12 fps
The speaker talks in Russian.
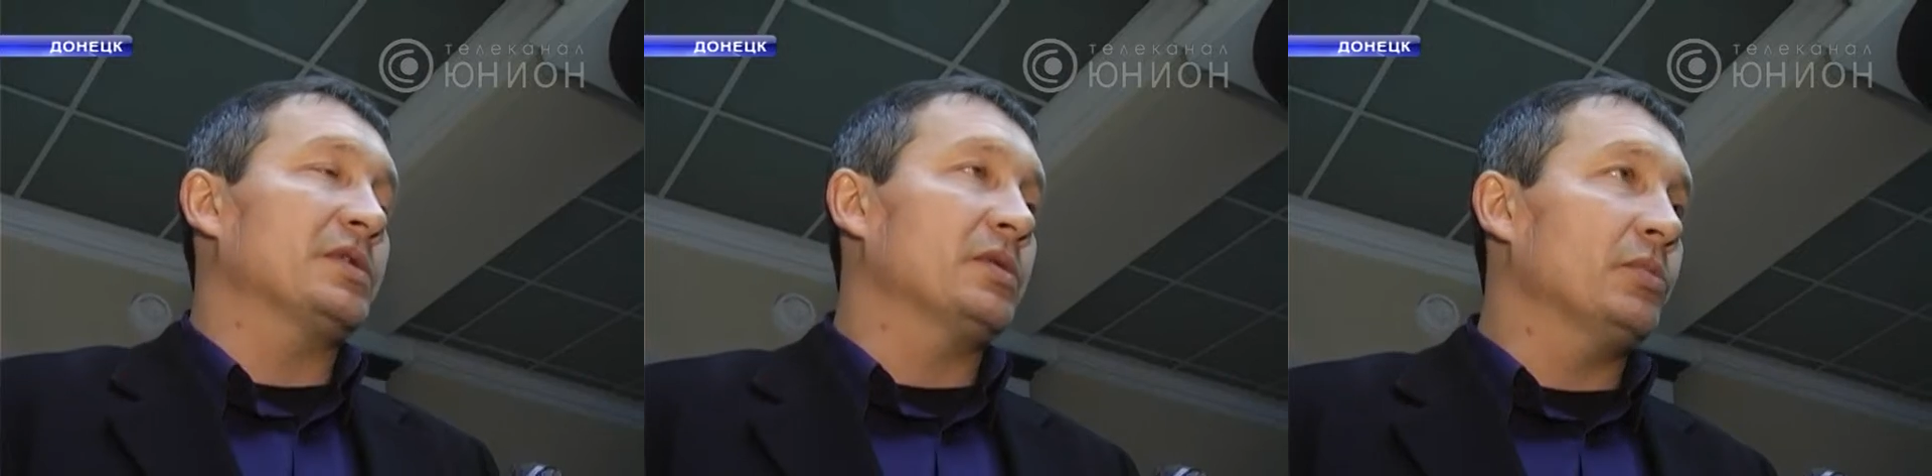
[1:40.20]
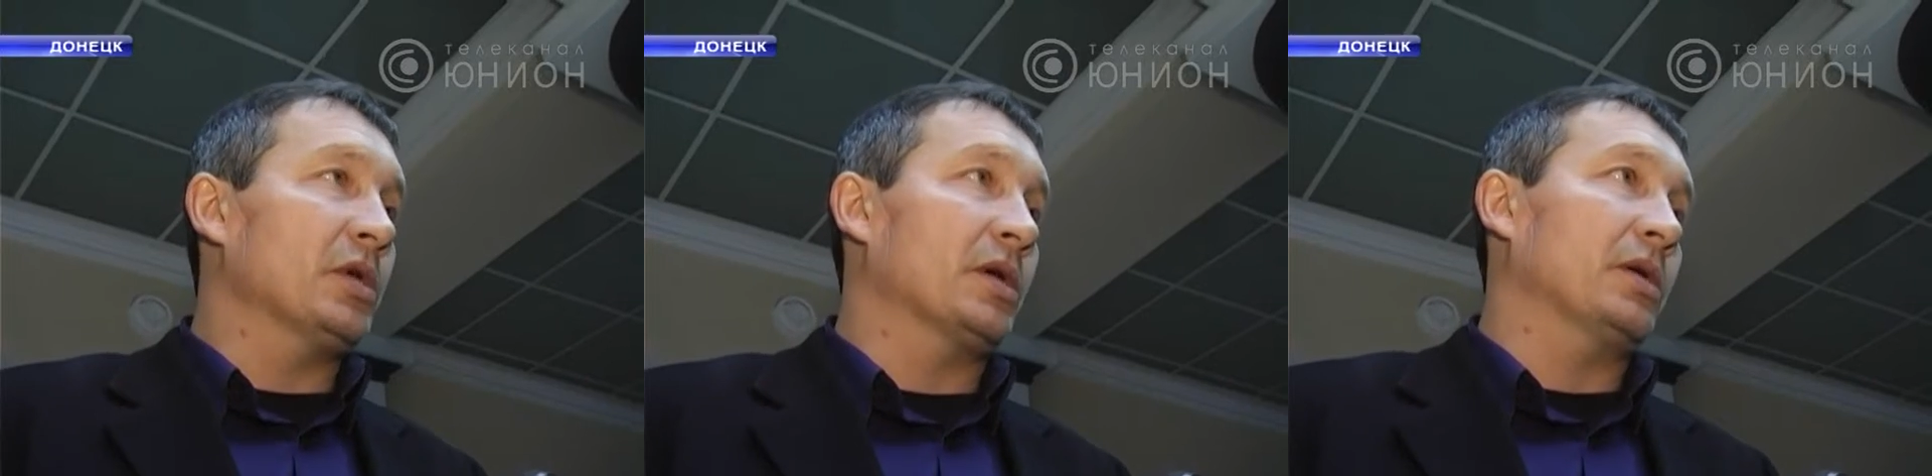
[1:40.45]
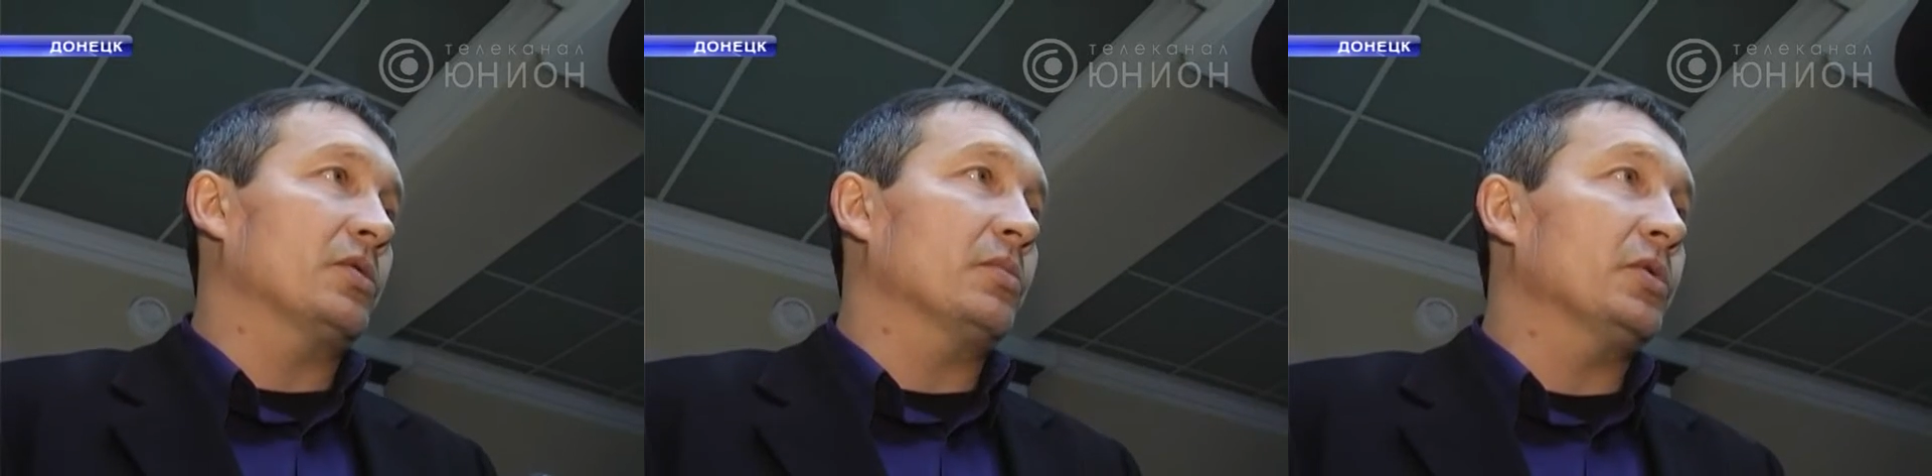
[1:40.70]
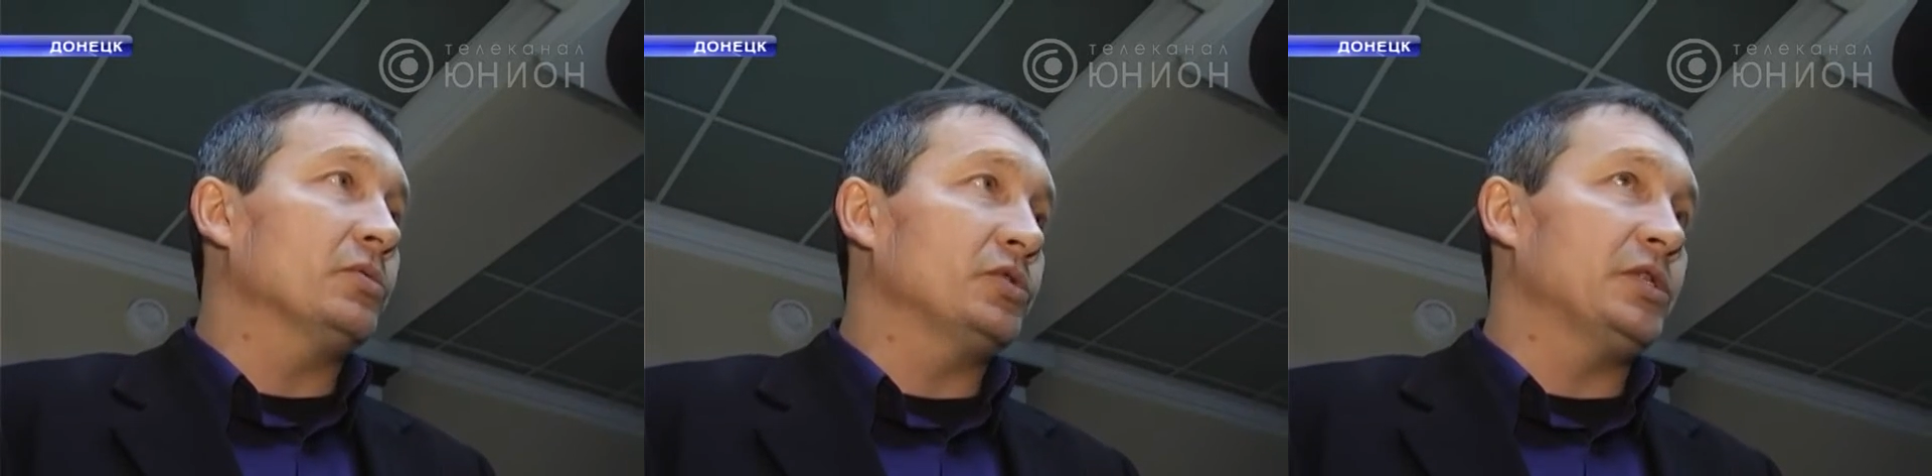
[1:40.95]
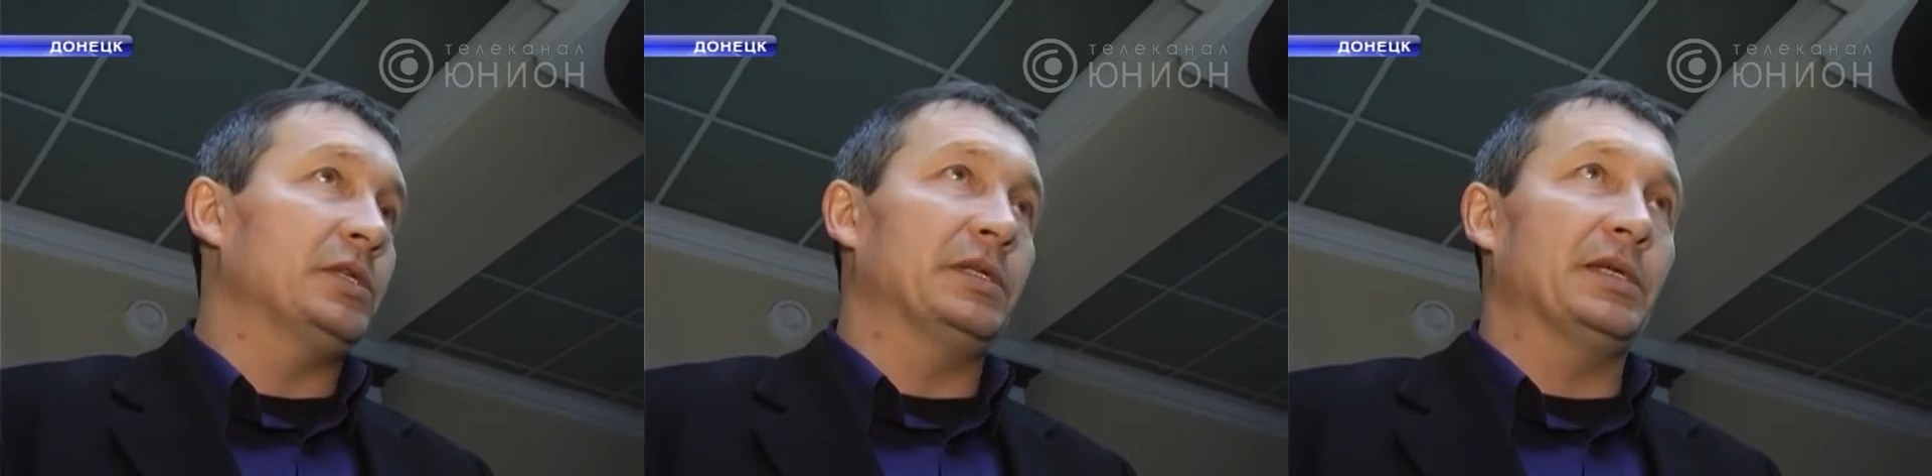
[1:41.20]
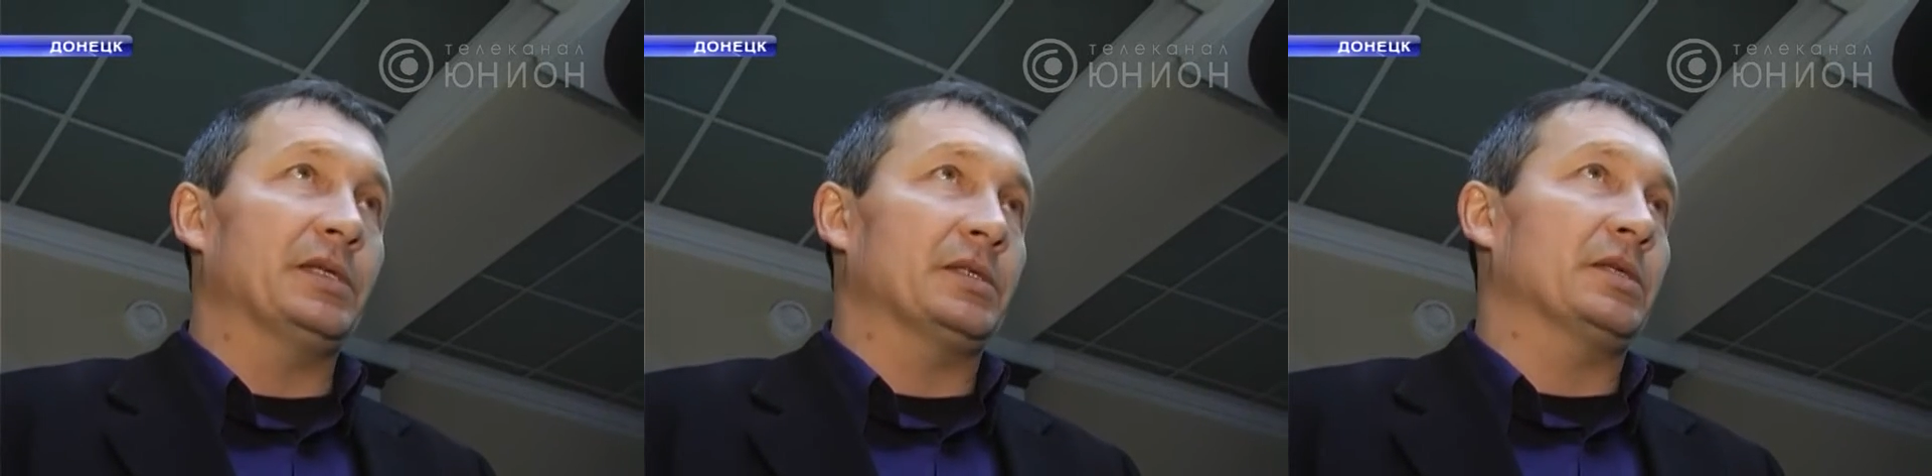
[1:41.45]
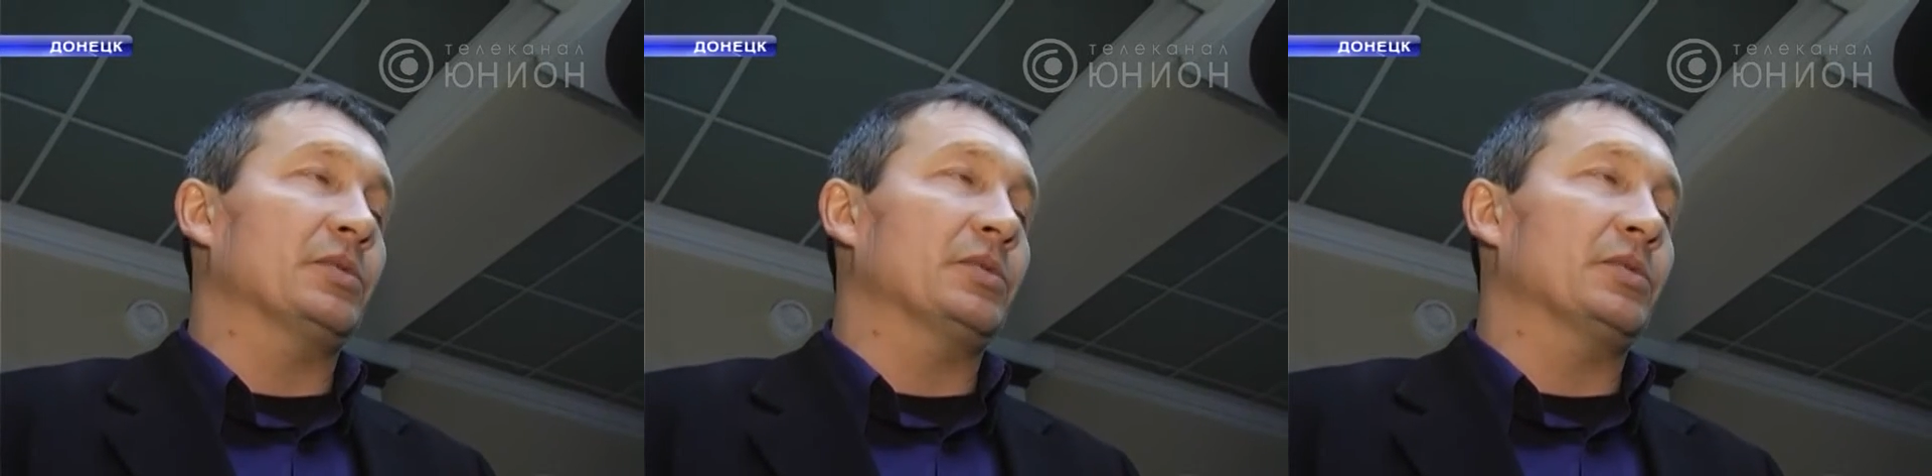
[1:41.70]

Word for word: потому, что подготовлен физически,